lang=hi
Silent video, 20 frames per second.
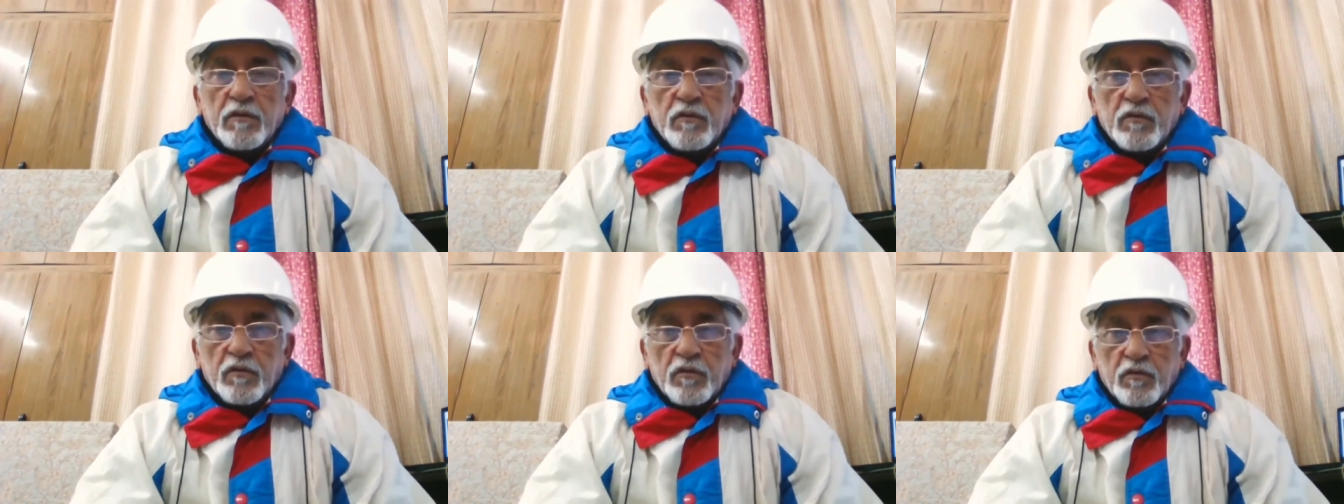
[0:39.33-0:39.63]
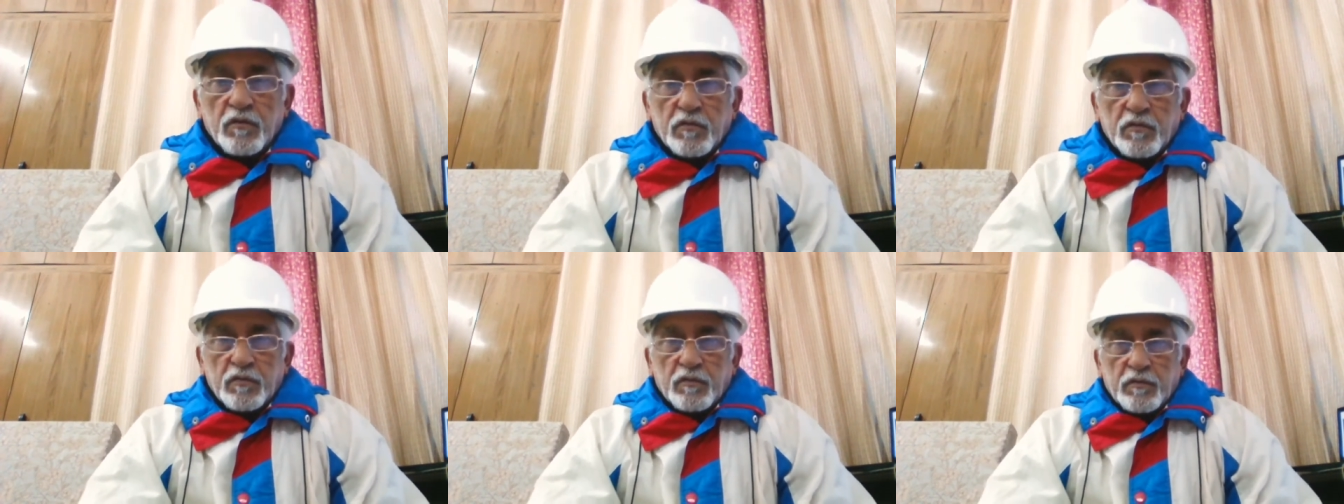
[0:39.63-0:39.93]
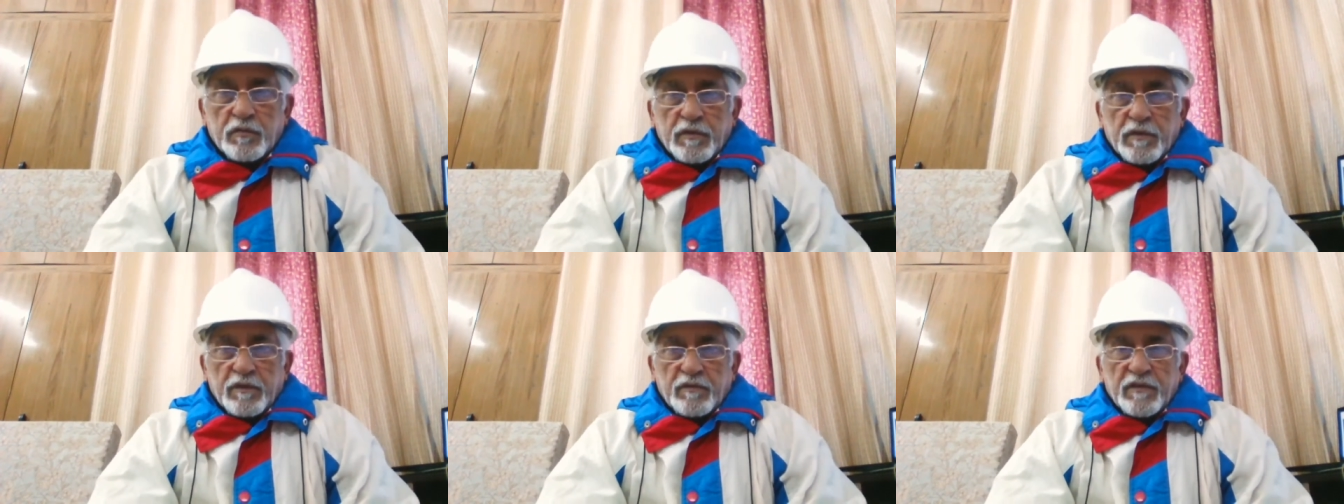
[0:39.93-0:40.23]
उनको
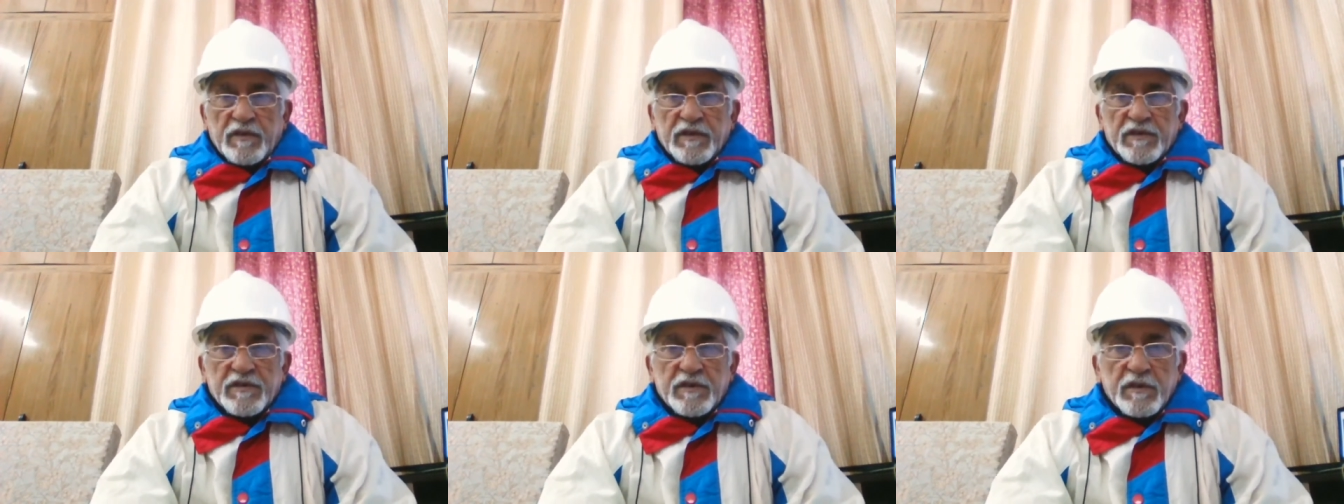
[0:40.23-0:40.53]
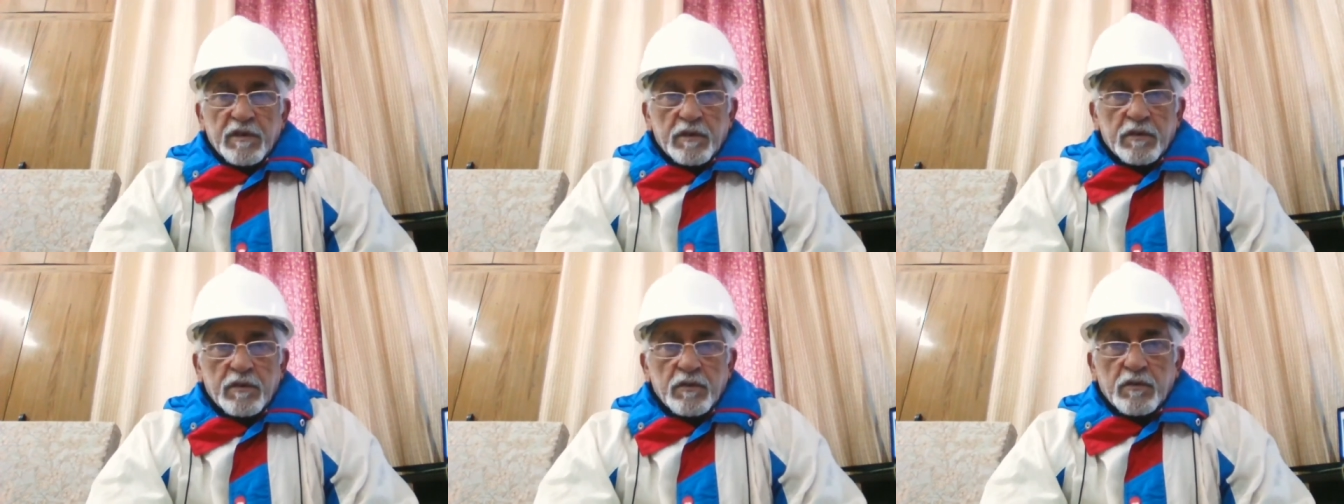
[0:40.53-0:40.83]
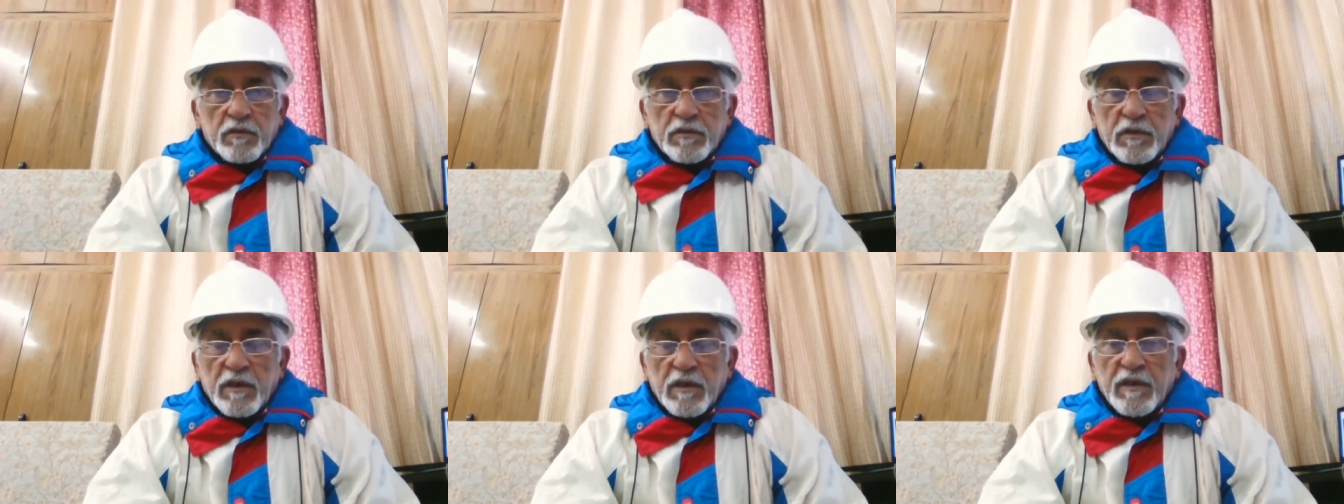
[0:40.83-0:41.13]
रिक्वेस्ट कर
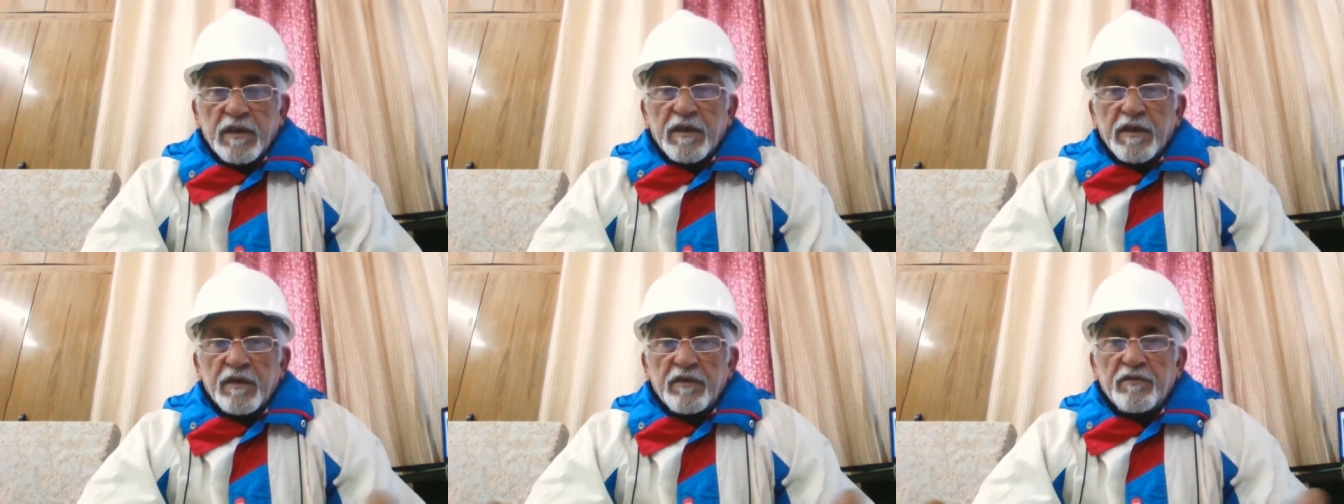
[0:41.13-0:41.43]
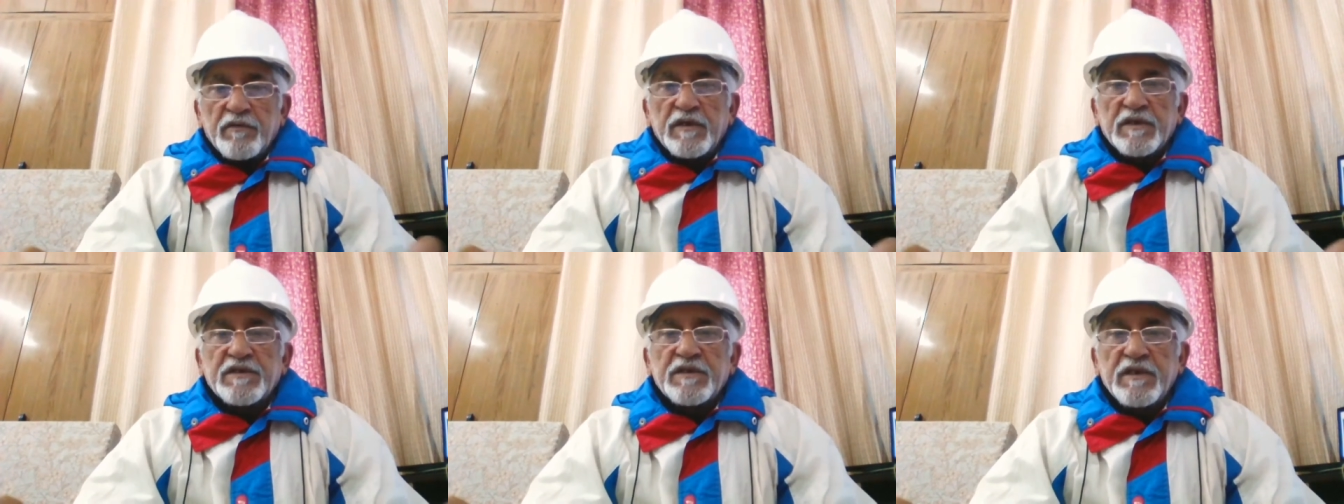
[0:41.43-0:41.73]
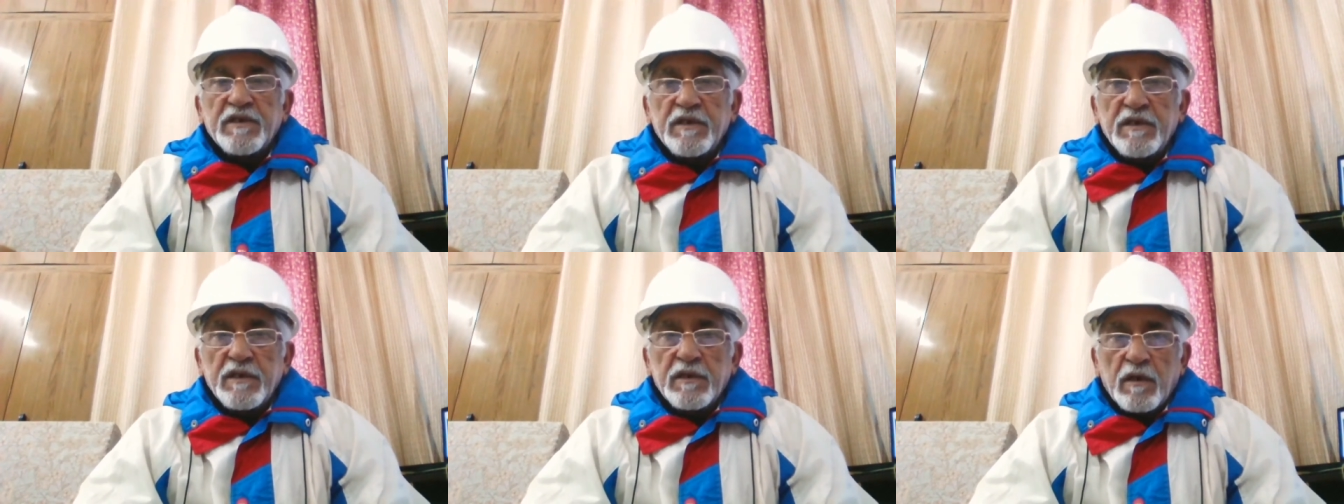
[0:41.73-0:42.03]
दो तो अरे रिक्वेस्ट
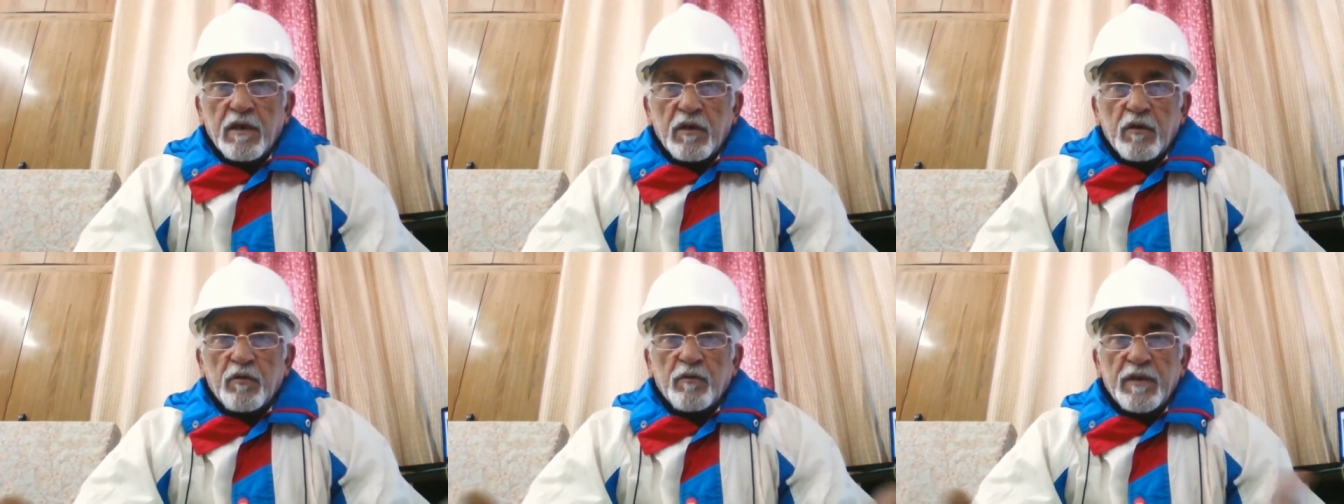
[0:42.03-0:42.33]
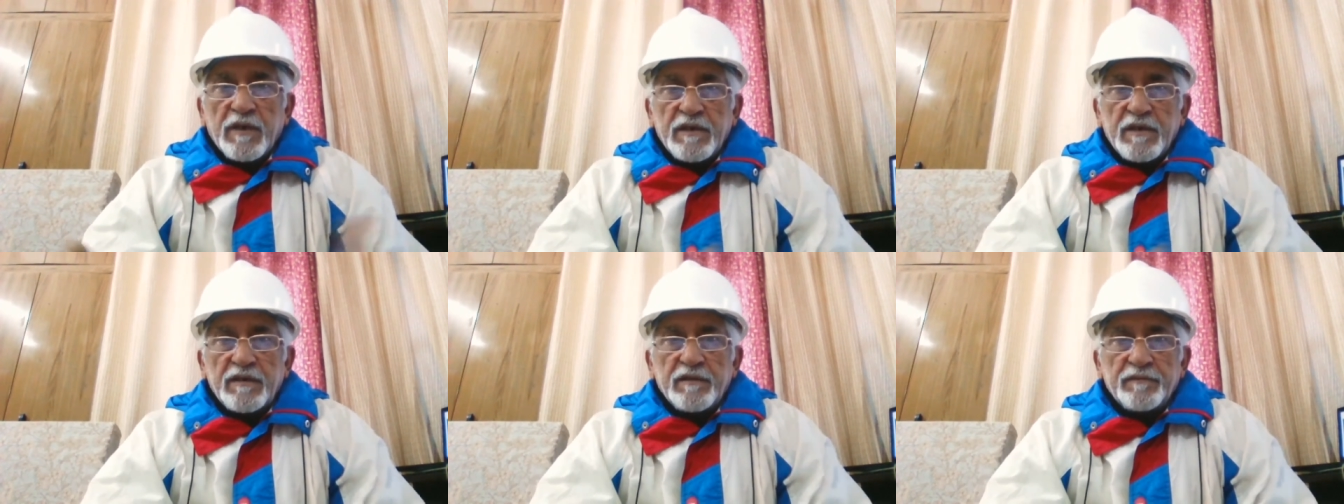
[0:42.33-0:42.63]
सीधी कर लो भाई